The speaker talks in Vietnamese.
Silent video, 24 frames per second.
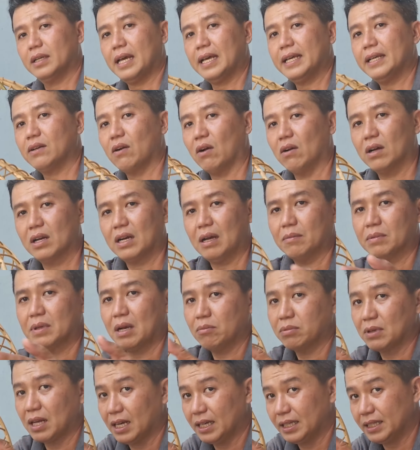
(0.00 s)
đây còn lòng
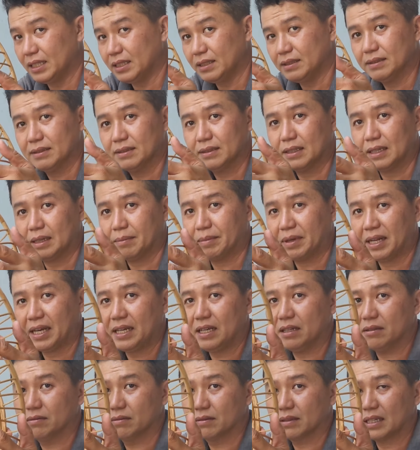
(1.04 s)
không cơi á à, mình
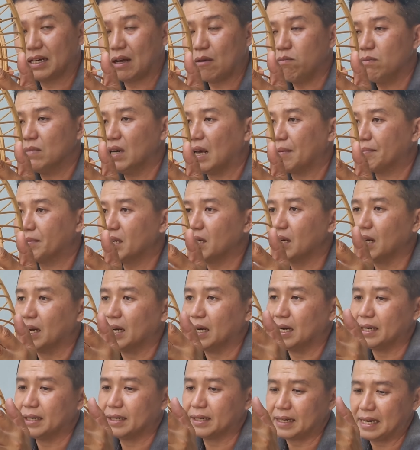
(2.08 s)
thấy không cái nóc làm rất là
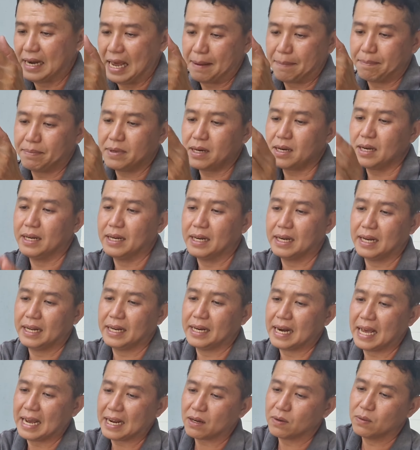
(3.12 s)
đẹp rất là
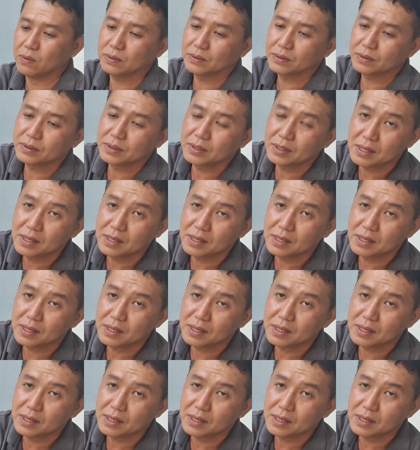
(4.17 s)
liền lạc luôn